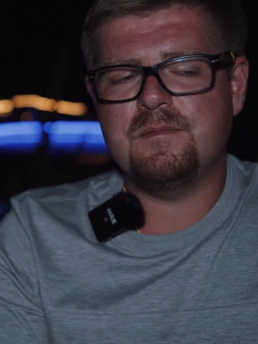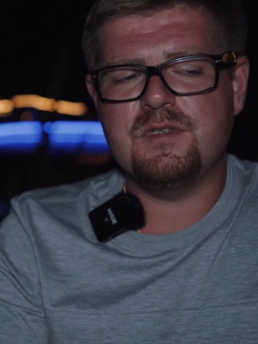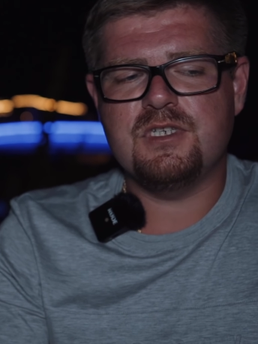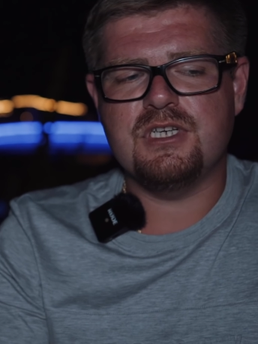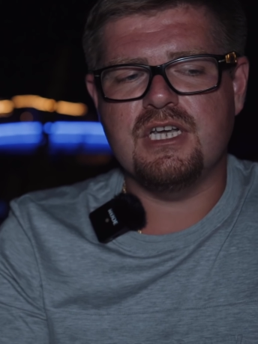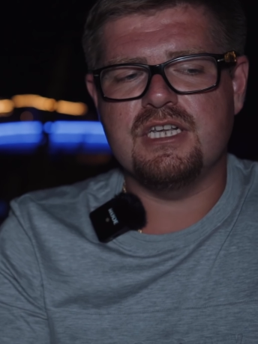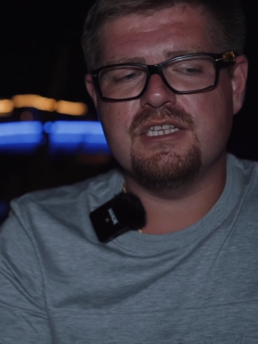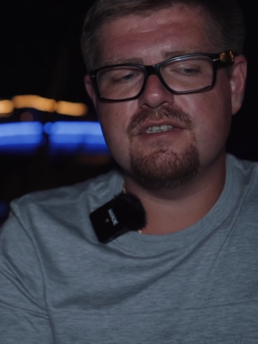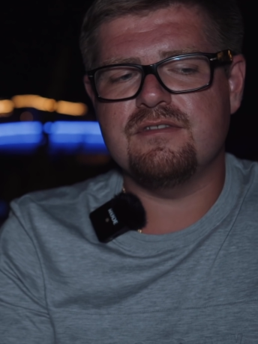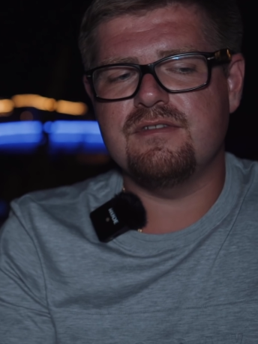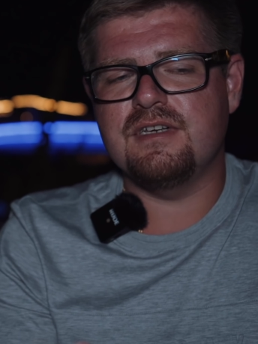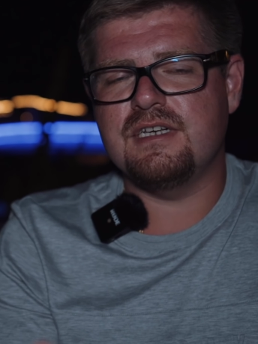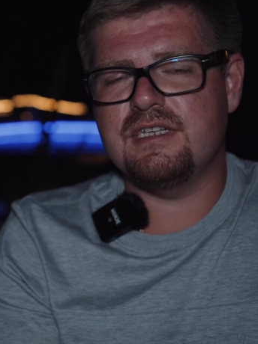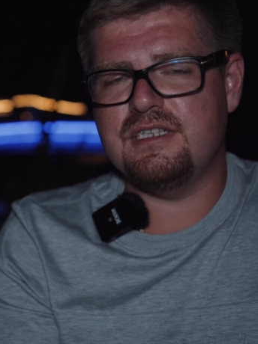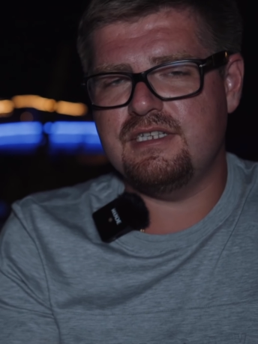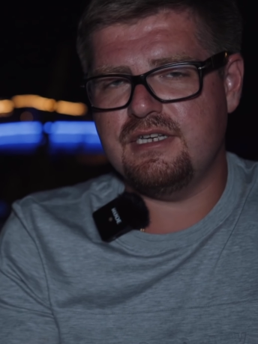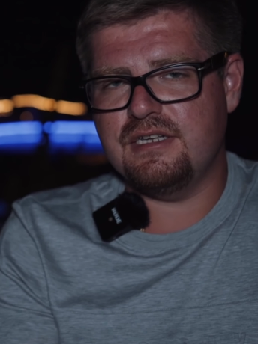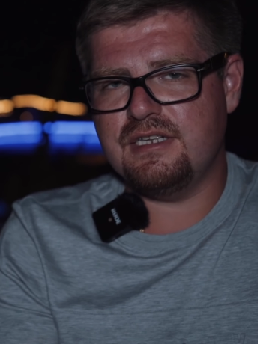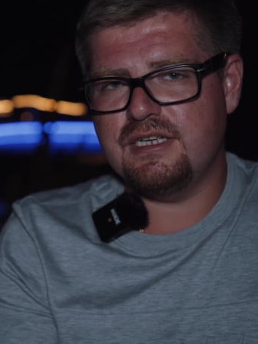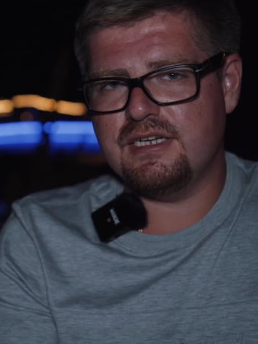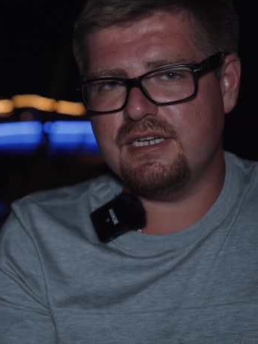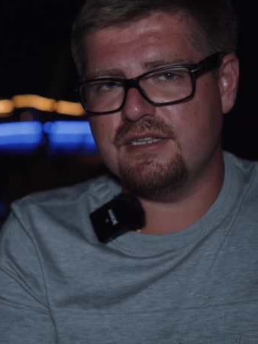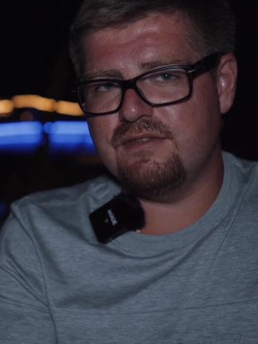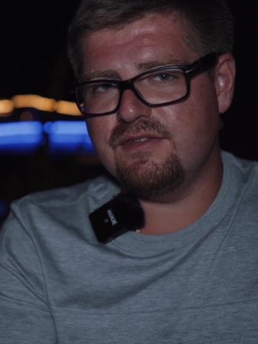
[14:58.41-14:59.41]
часть своих
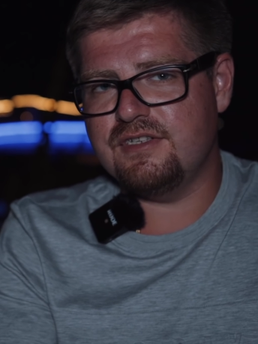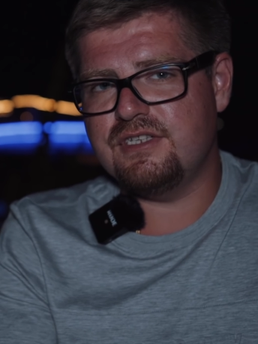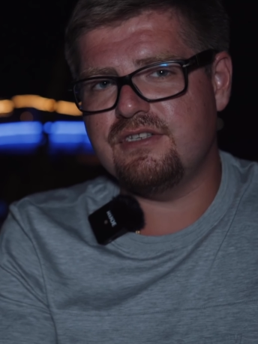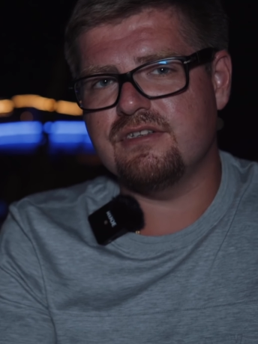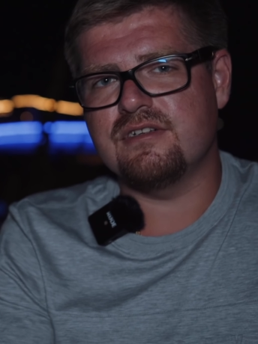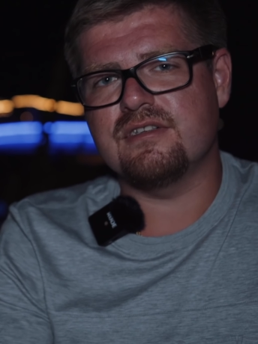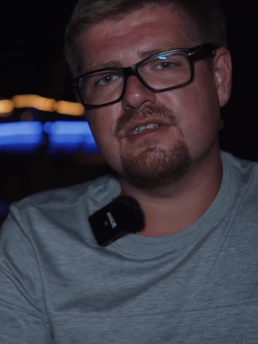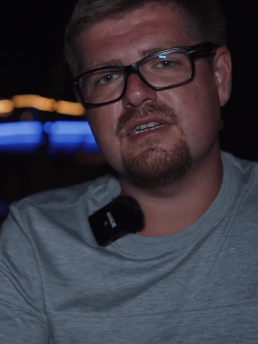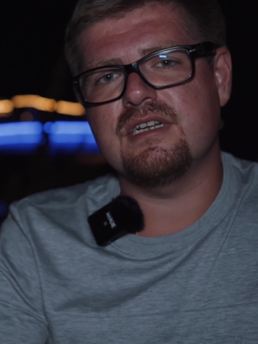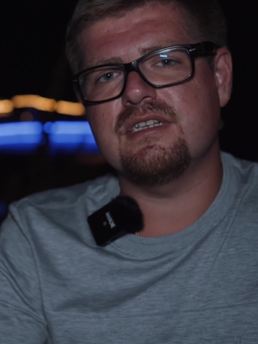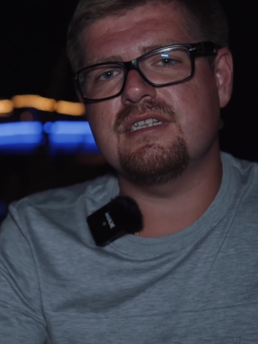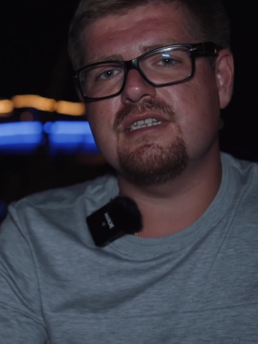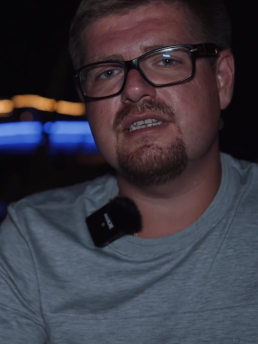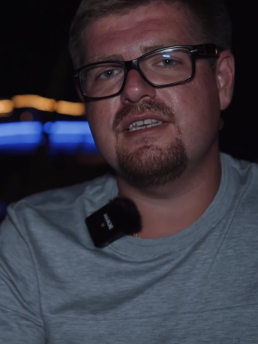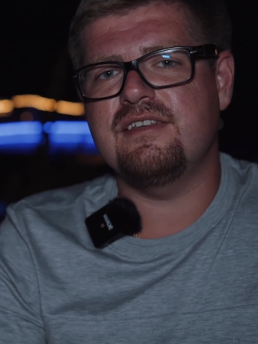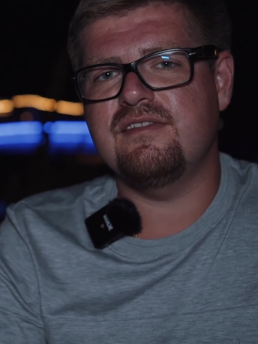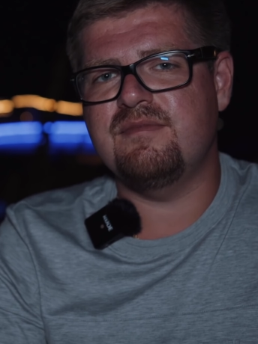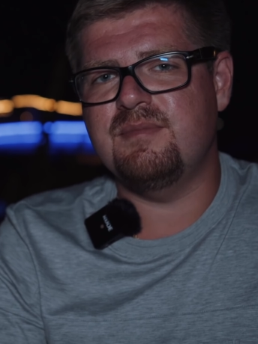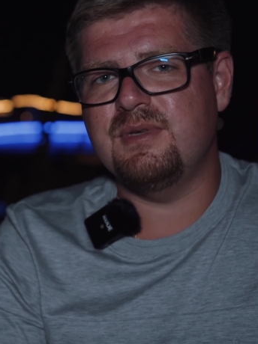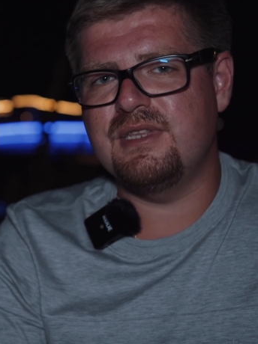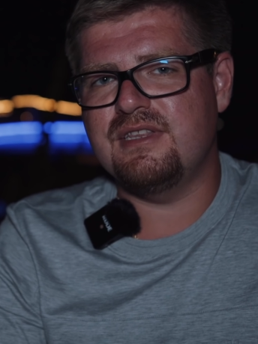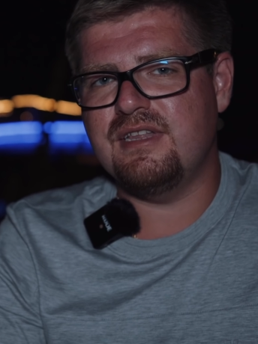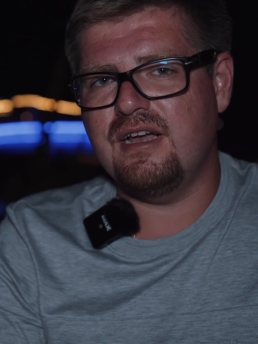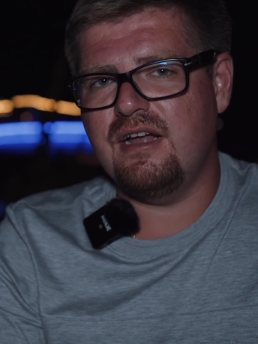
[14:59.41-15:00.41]
денег инвестировать как раз-таки
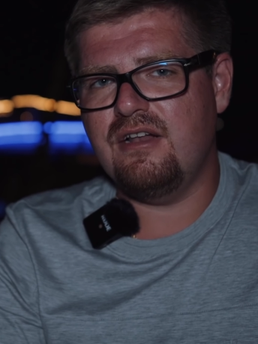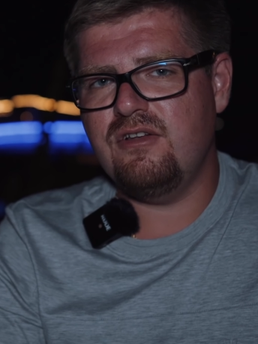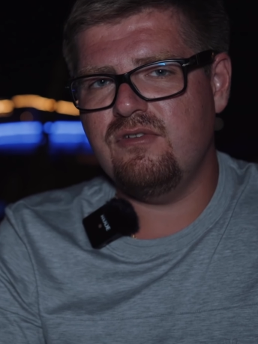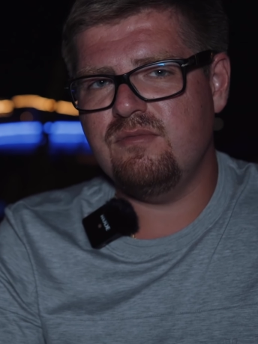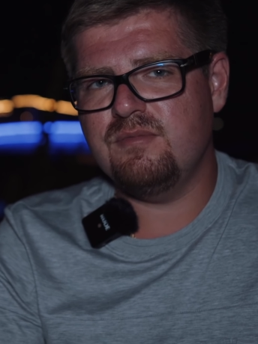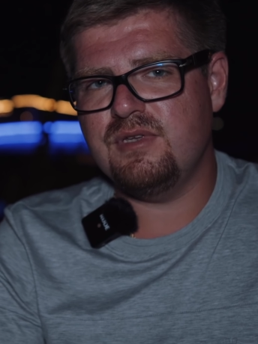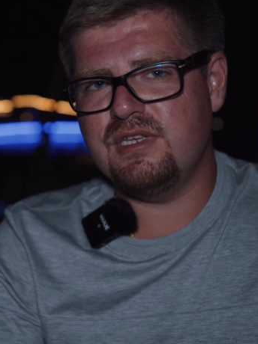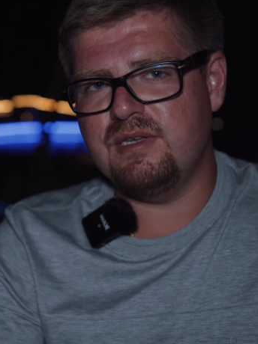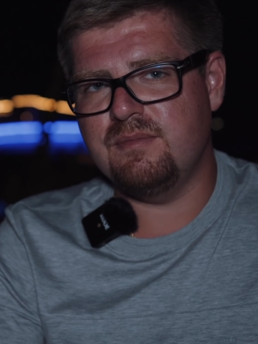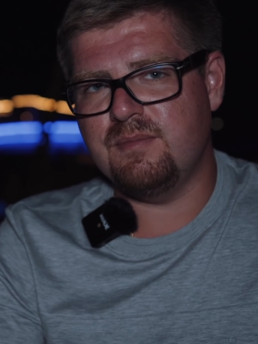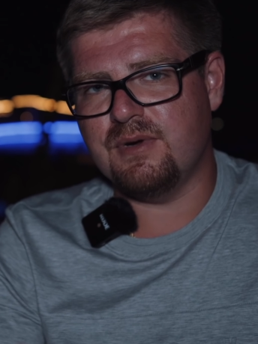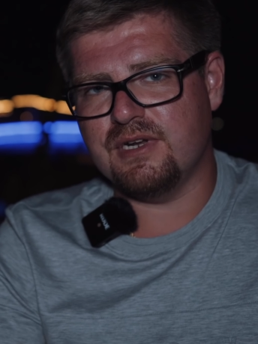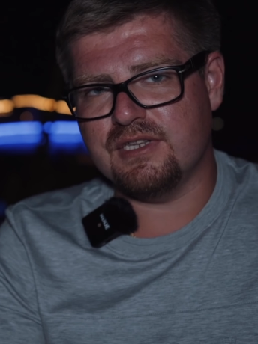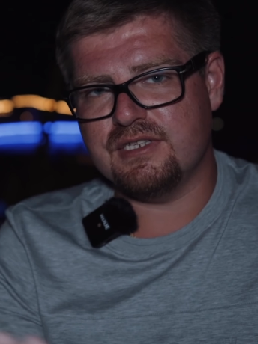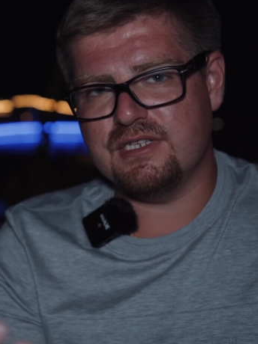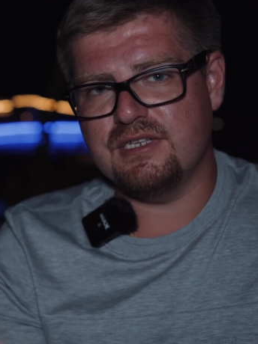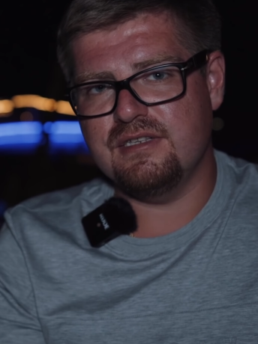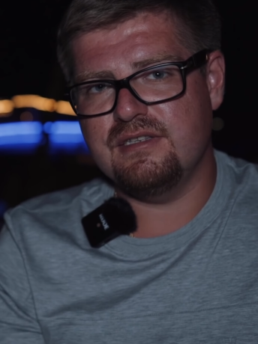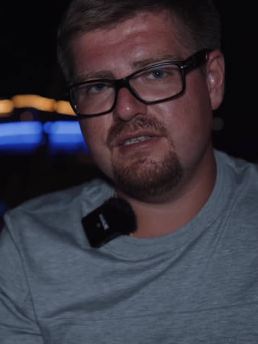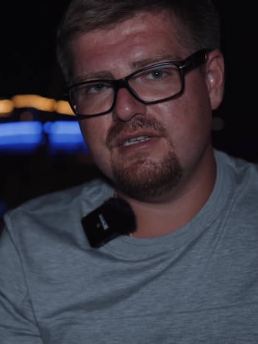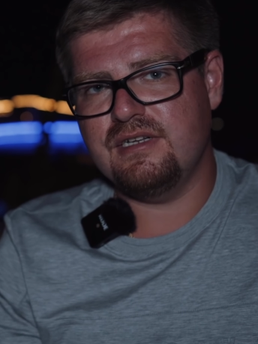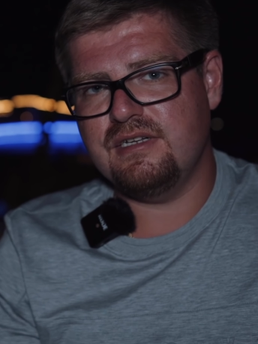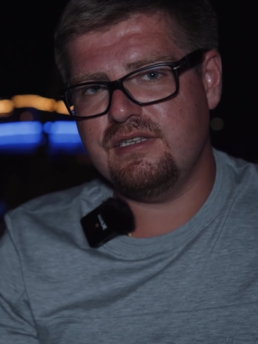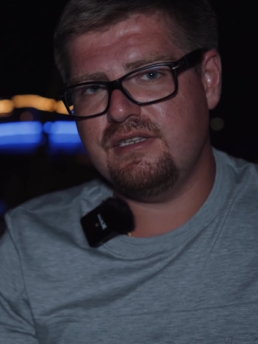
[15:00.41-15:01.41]
в Биталиум и
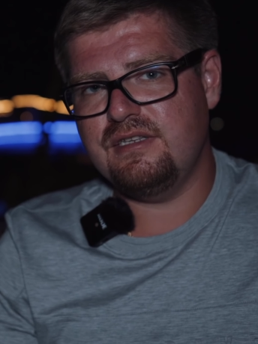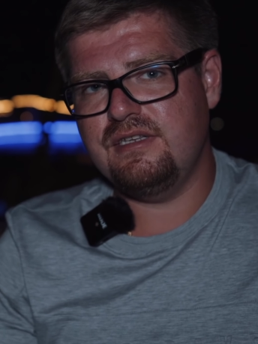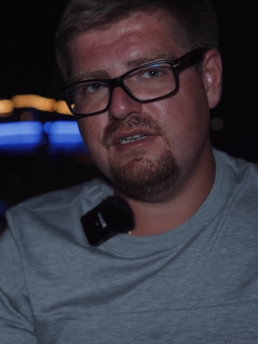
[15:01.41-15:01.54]
проценты от